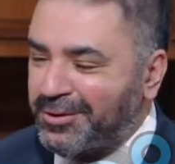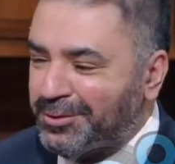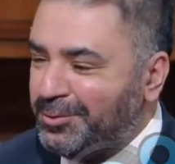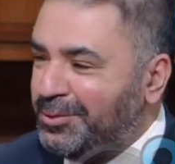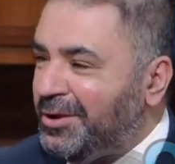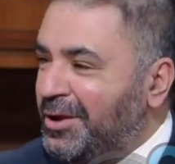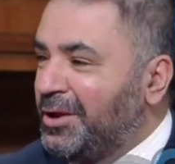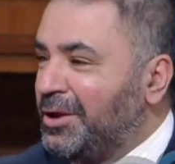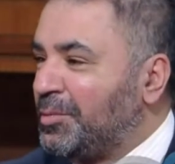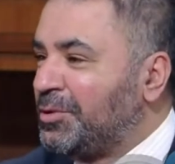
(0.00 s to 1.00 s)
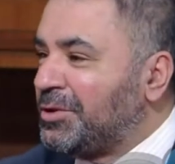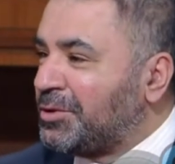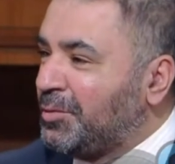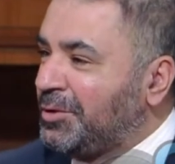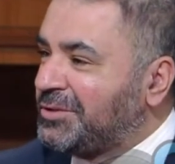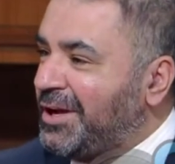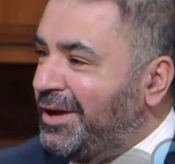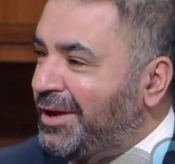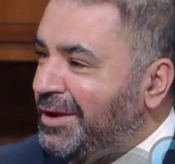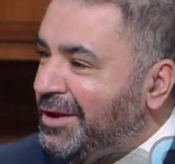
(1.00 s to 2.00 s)
يقعدون لمده ربع
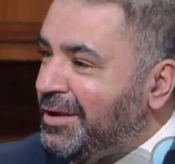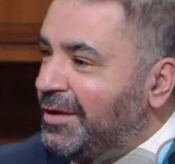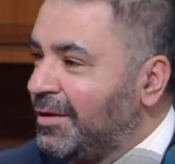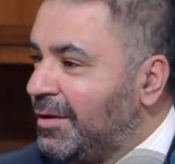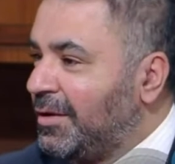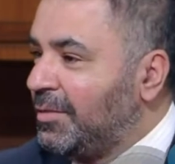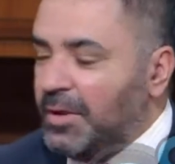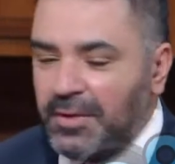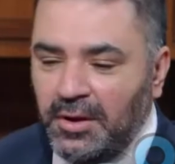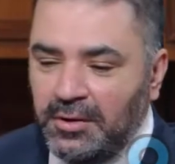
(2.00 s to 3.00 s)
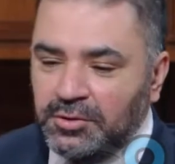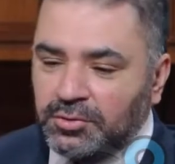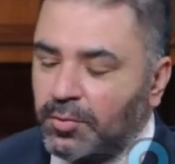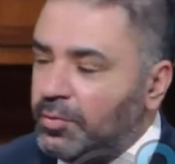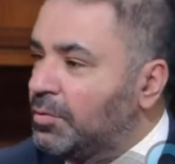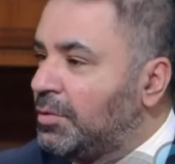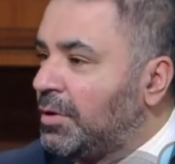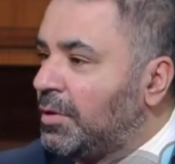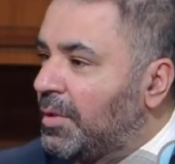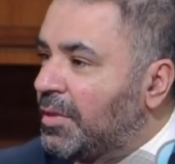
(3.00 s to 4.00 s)
ساعه آه، مثلا يشربون
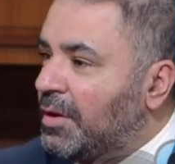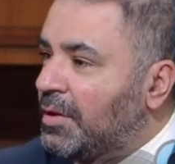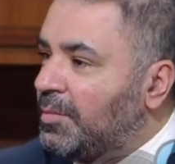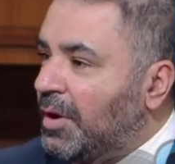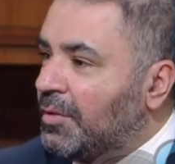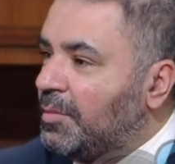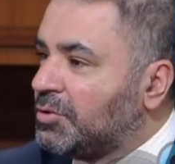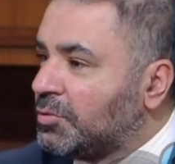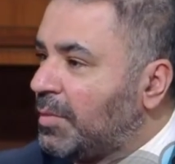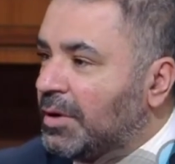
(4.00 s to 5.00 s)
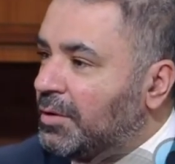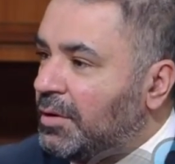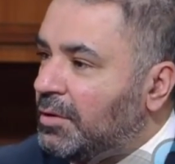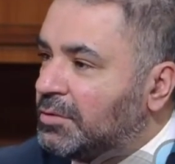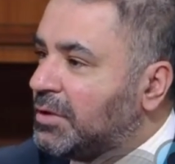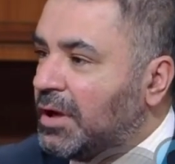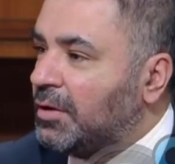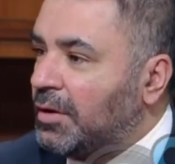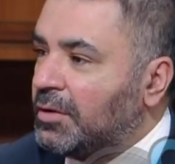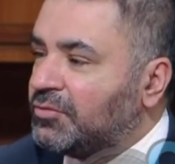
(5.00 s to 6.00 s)
آه، مثلا بعض المشروبات
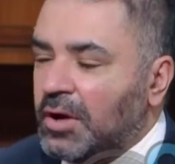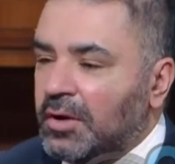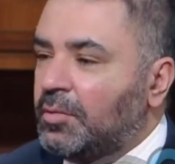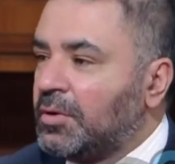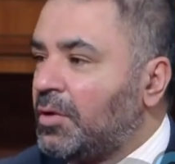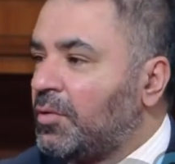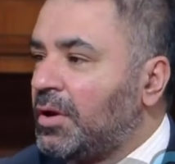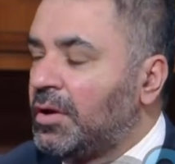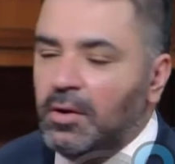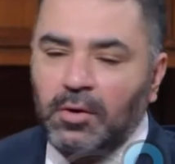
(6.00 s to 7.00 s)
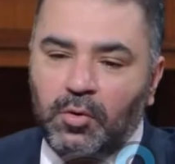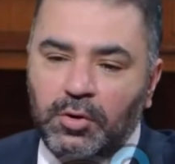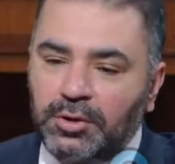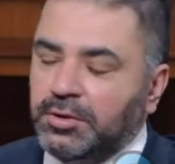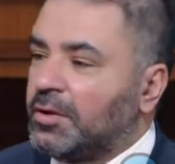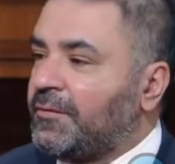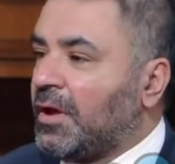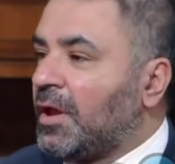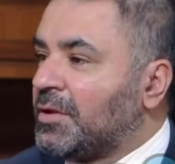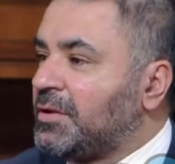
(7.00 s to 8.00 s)
الساخنه الشاي او القهوه ويعتقد في
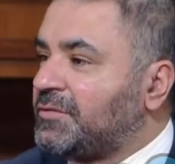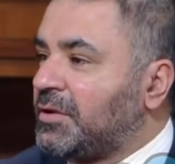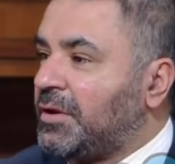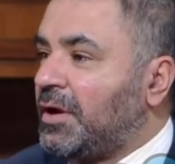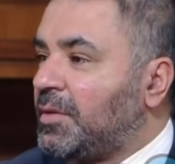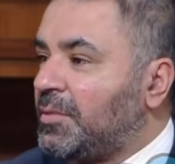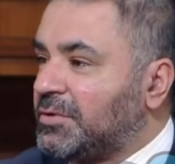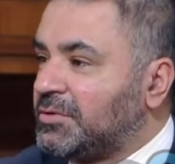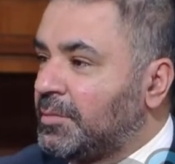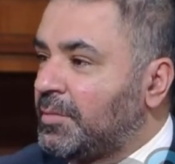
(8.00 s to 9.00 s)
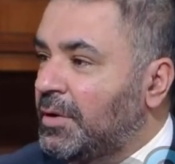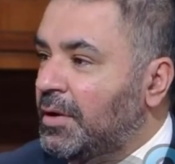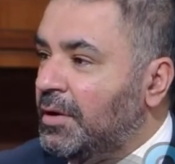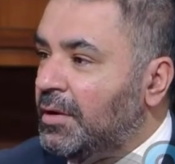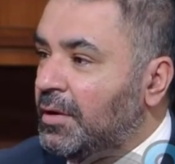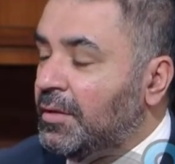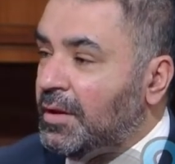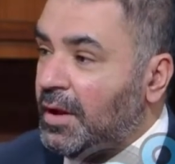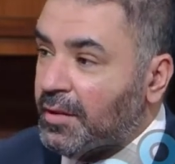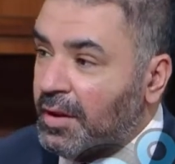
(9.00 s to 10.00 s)
قرارات نفسه ان انا ملتزم اذا
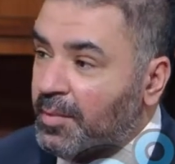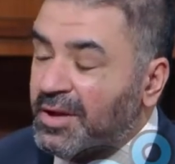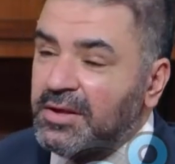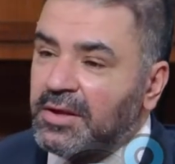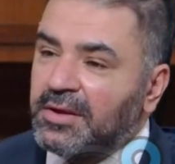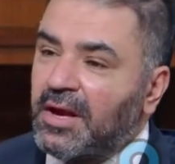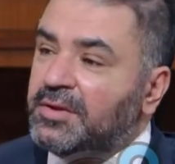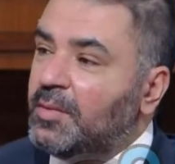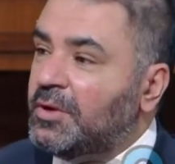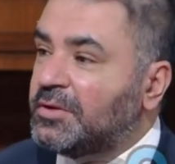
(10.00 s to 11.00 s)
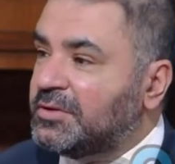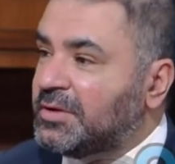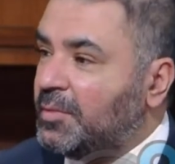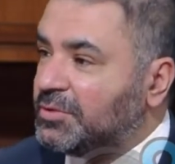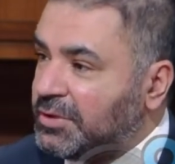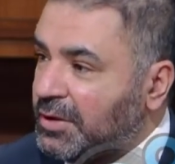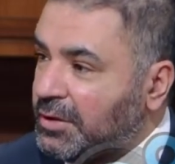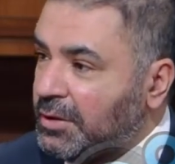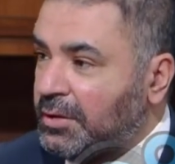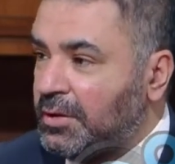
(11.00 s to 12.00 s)
هذه عمليه عدم الالتزام
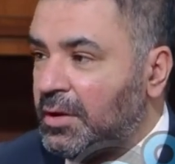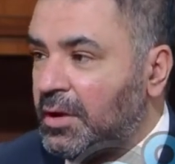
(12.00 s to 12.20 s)
الصحيح